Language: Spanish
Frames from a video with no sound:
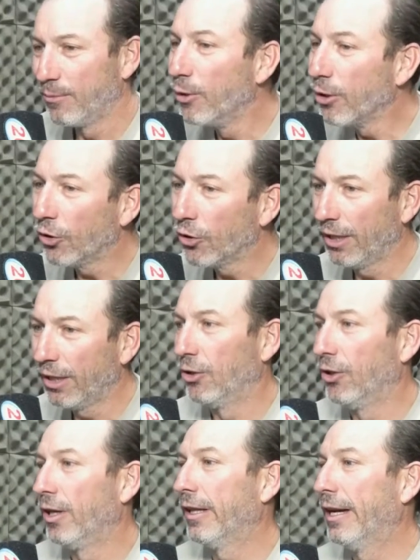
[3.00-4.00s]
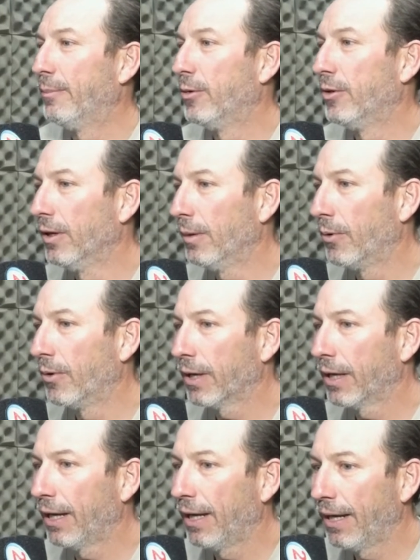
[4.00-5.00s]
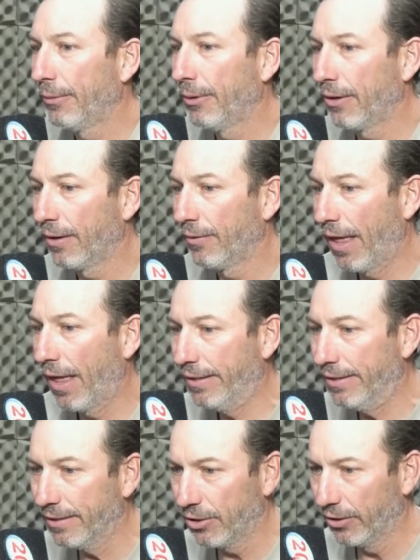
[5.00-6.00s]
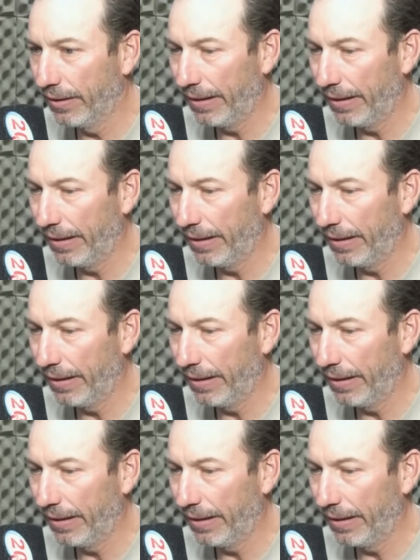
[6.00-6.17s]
Muy contentos estamos porque, bueno, es una decisión